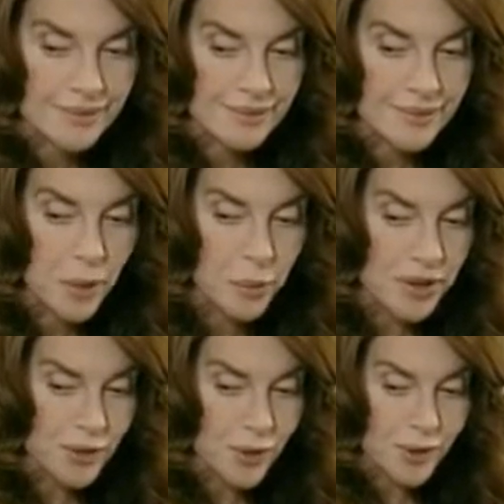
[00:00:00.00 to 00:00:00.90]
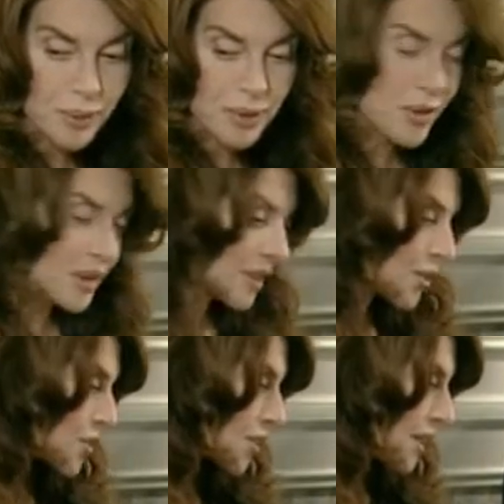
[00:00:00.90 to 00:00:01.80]
Después de todo lo que pasó entre
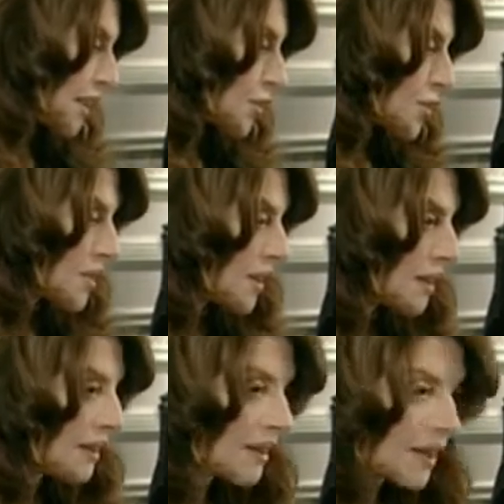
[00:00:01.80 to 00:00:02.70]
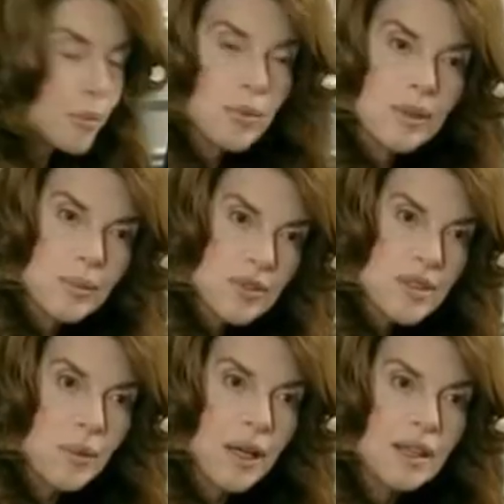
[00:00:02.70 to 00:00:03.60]
nosotras, no sé de qué podemos
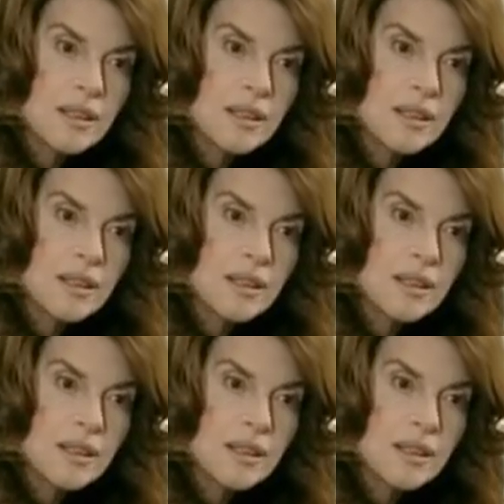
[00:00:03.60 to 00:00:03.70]
hablar.